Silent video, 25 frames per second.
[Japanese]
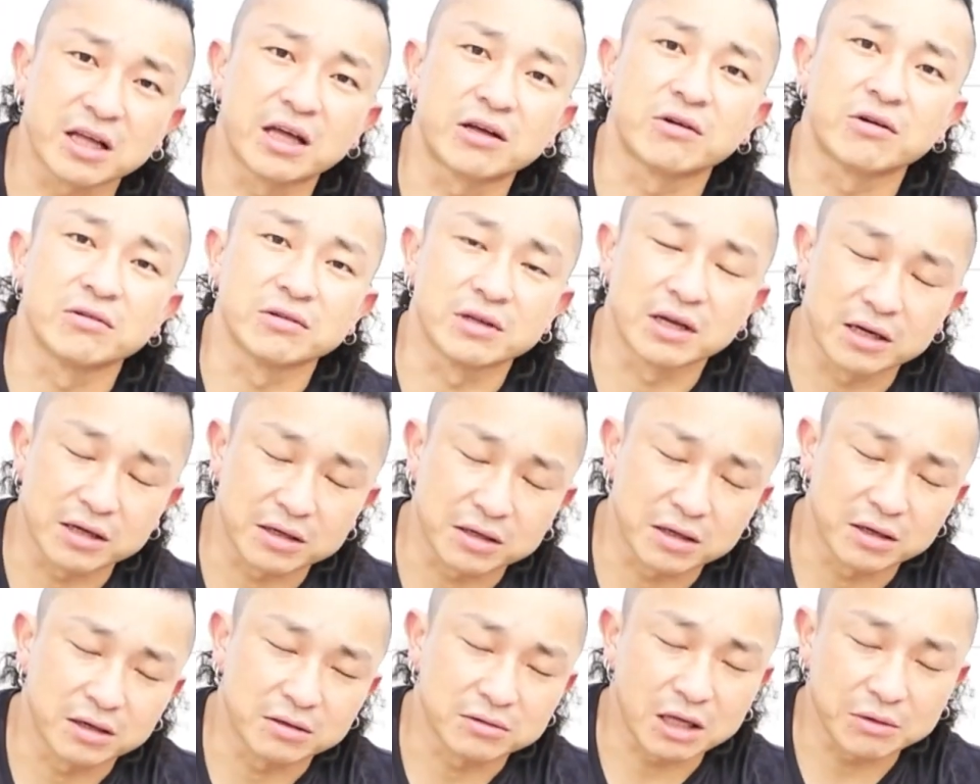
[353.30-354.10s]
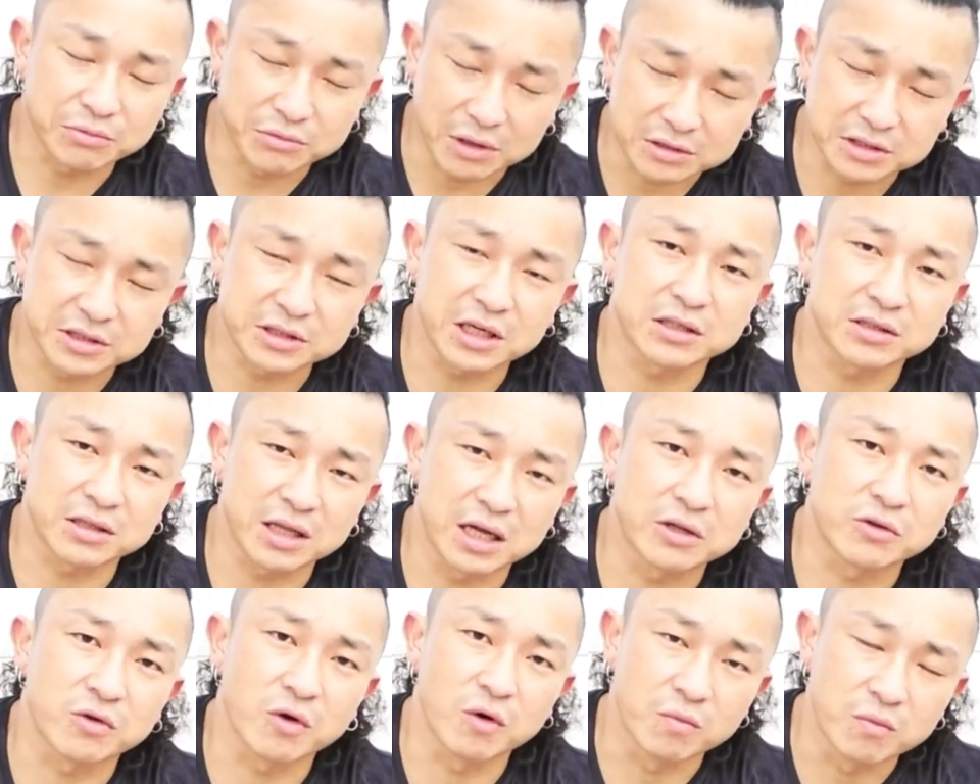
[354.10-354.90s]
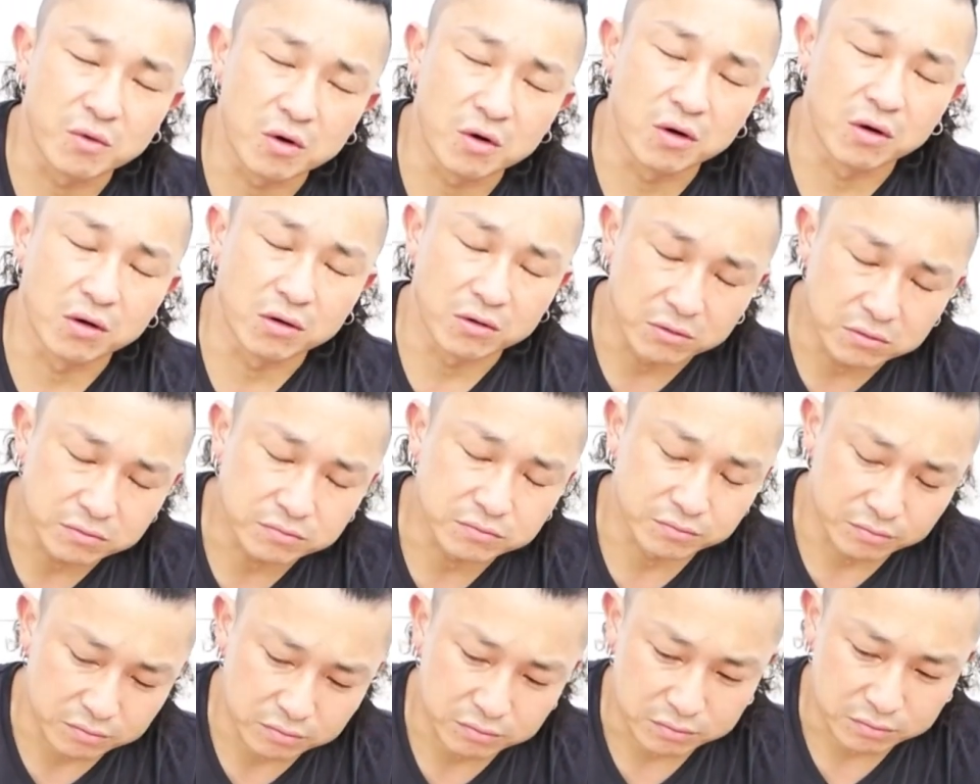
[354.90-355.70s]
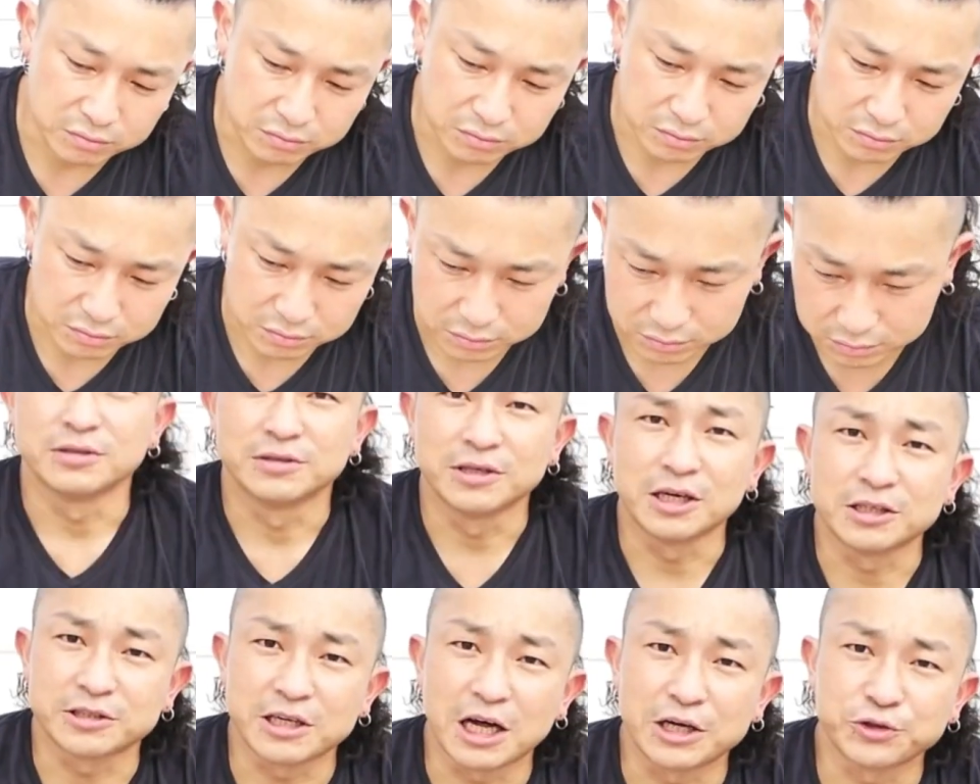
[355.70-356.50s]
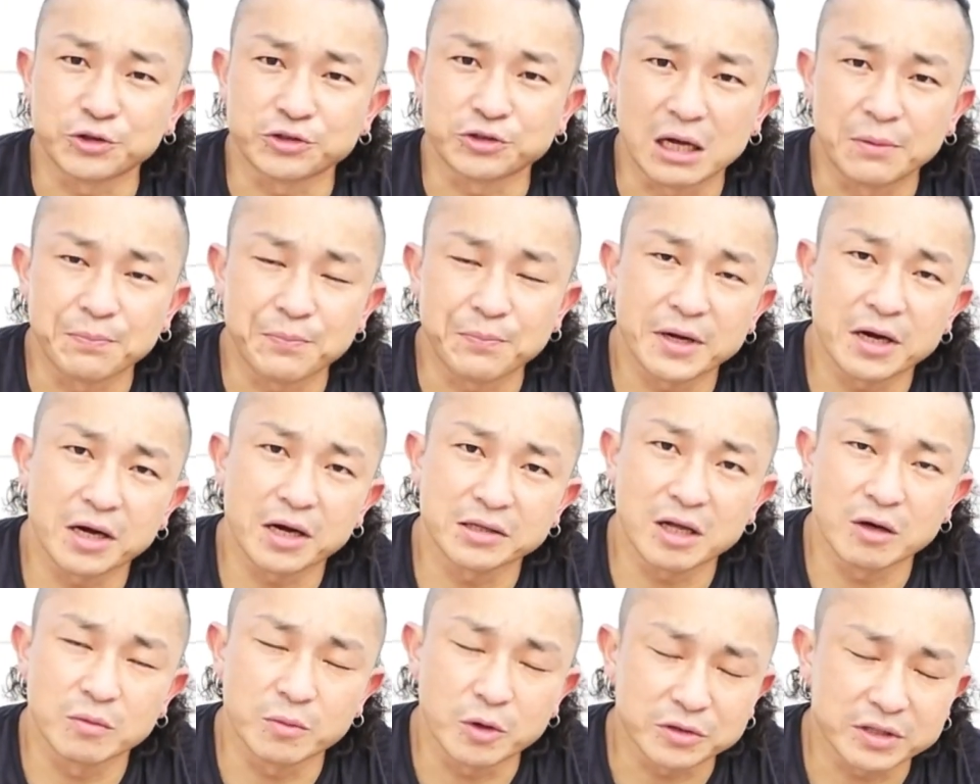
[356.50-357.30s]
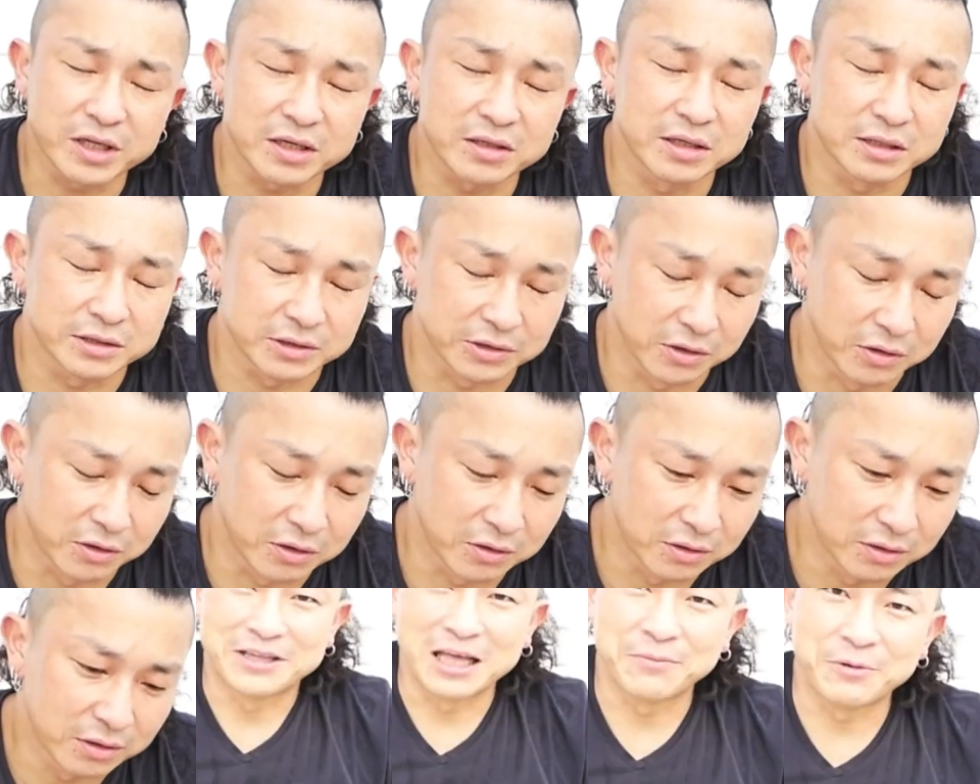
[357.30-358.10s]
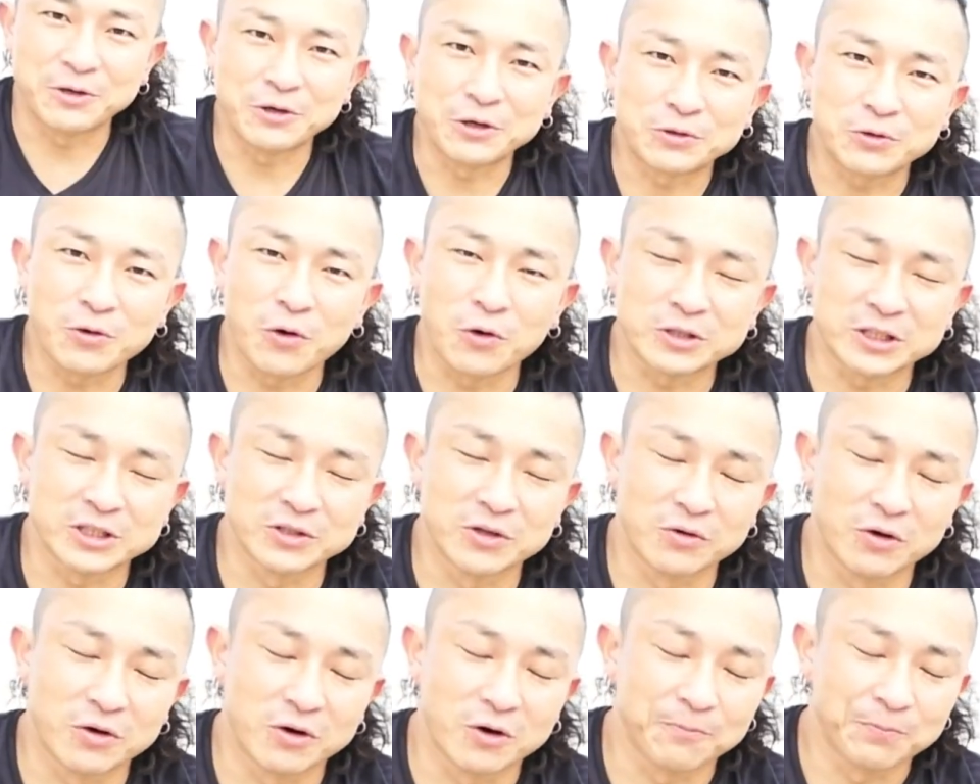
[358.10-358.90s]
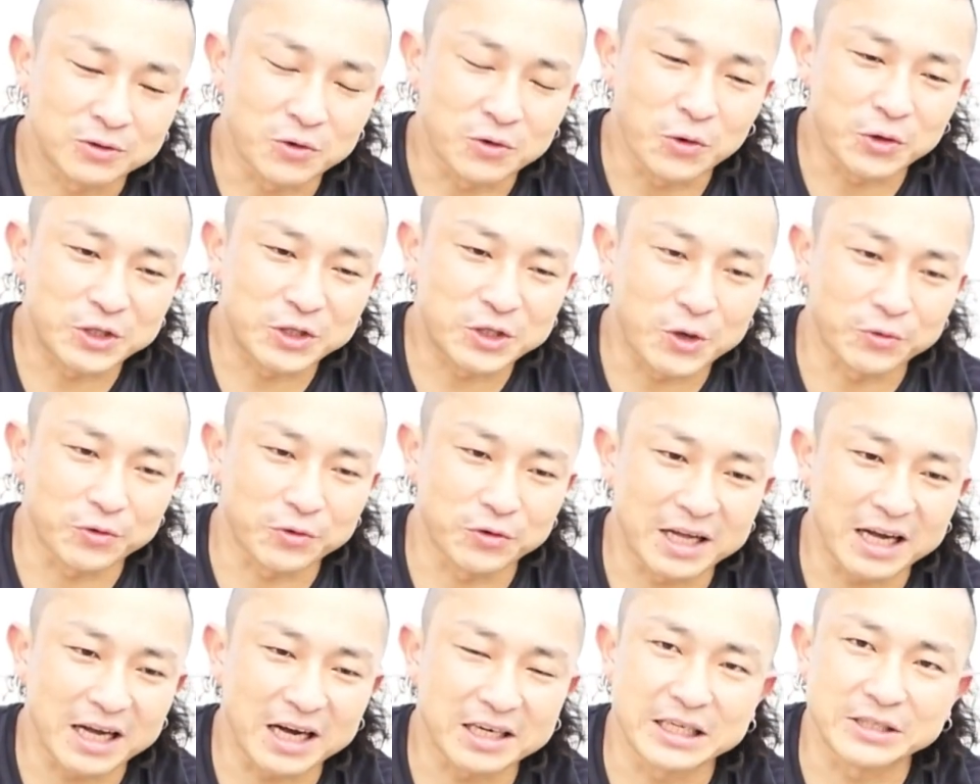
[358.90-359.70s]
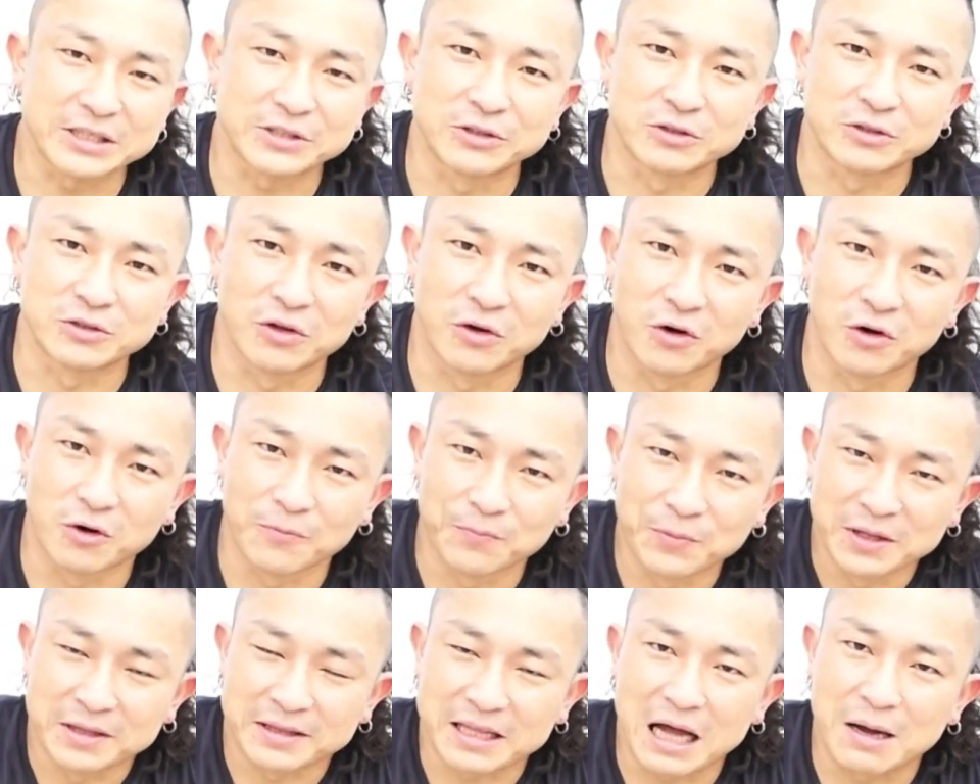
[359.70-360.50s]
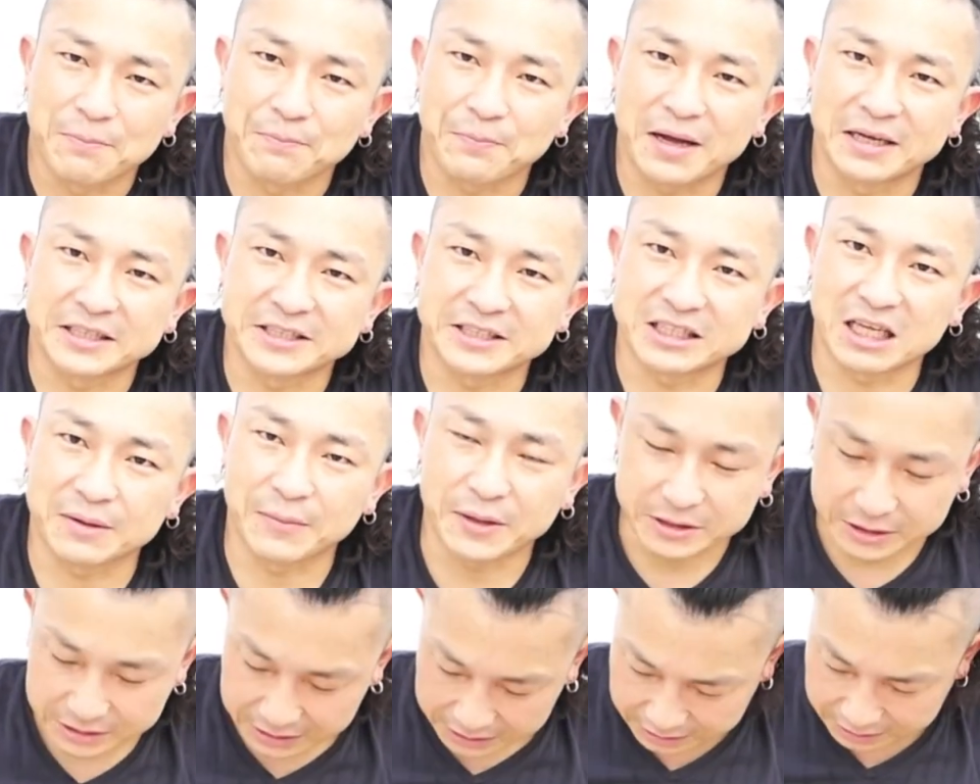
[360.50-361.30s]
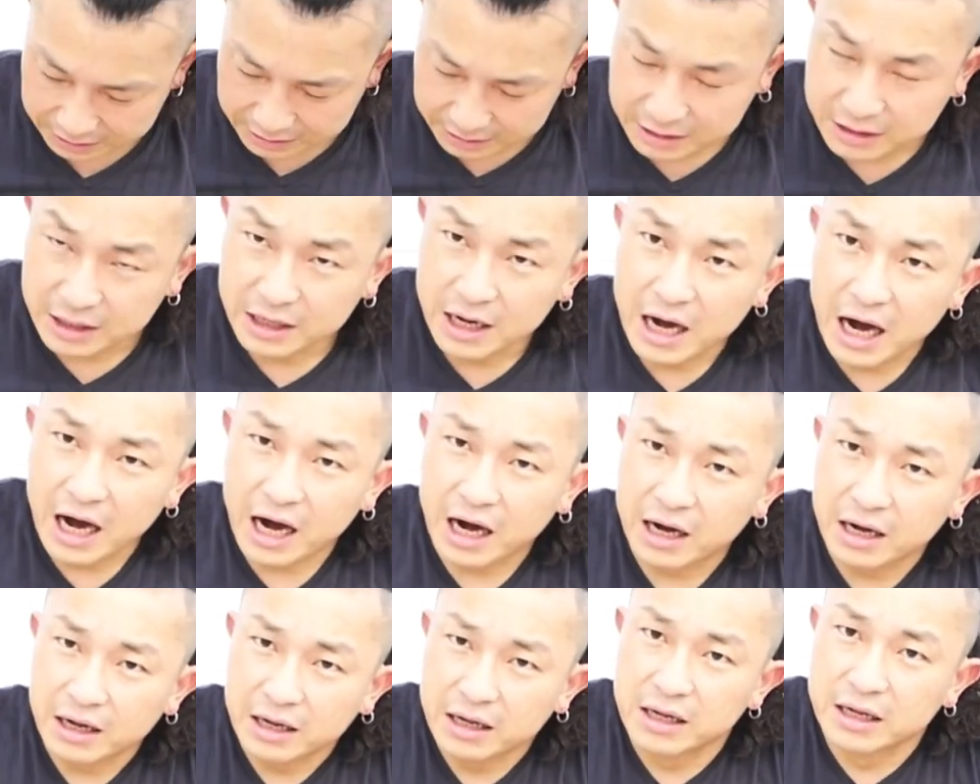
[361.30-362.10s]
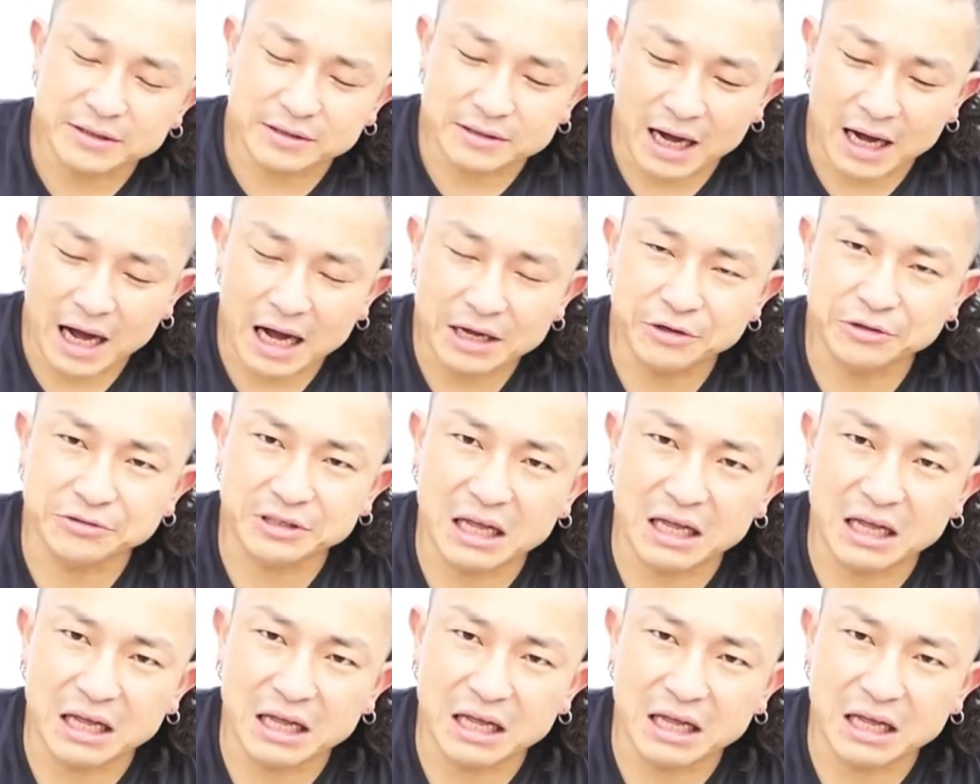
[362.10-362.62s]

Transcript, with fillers: んやろうな多分暑かったんやと思うね、最初短パンかな思ったんですよデビュー当時の TOKIO の永瀬君の短パン知ってますああいう